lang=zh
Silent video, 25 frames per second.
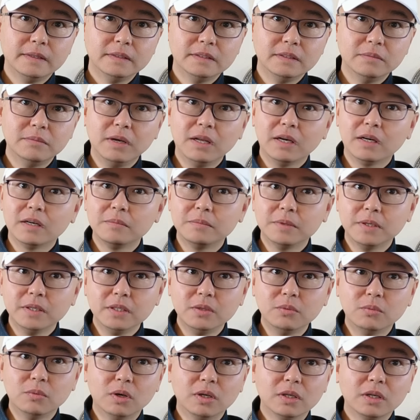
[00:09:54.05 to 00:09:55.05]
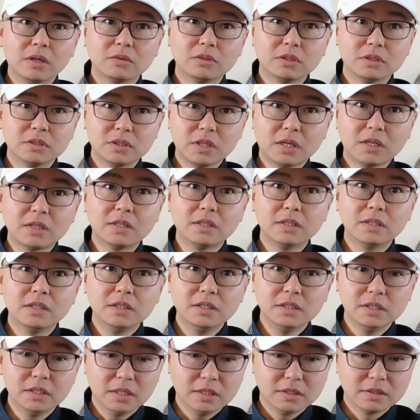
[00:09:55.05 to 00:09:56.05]
你们两个博弈，我要的当然是
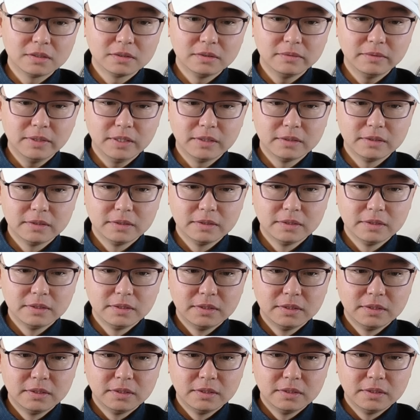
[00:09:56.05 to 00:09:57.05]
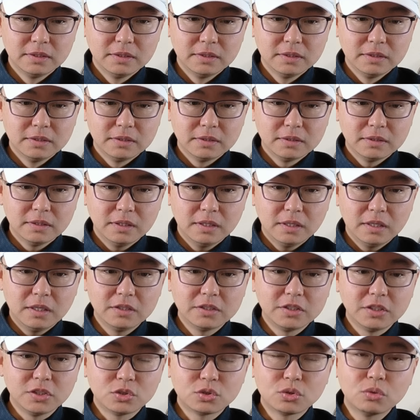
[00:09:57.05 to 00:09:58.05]
利益了，对吧？
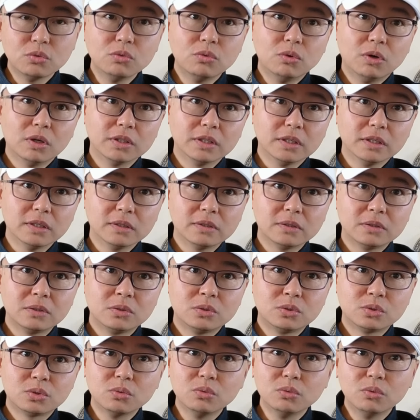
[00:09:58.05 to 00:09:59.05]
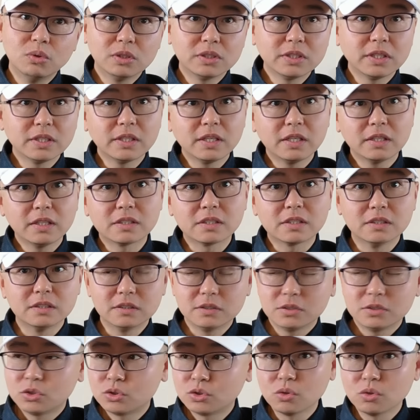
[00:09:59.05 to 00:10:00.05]
而且中国呢，中国现在
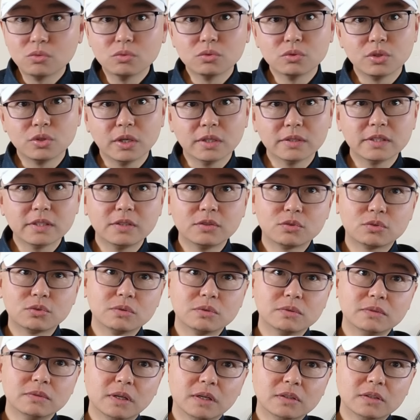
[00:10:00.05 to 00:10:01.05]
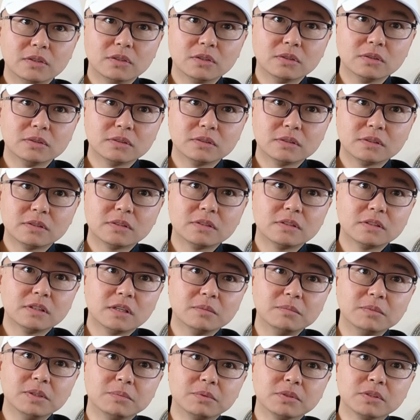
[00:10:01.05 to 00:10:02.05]
是重拳在啊，这个这
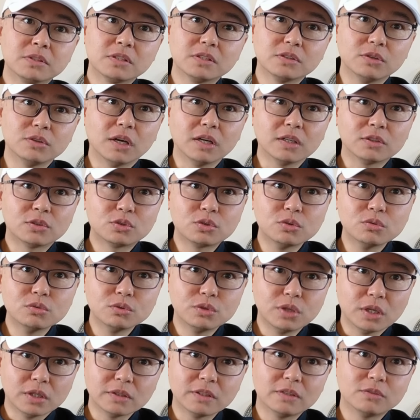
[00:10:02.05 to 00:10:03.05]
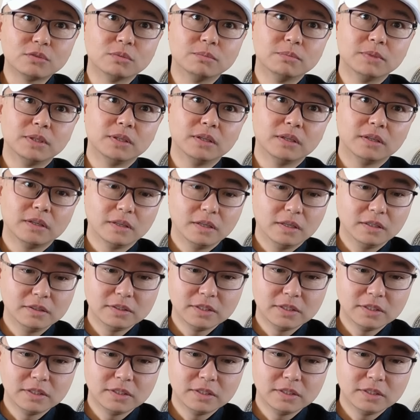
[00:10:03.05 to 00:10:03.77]
根本也不是次拳了，重拳在准备啊！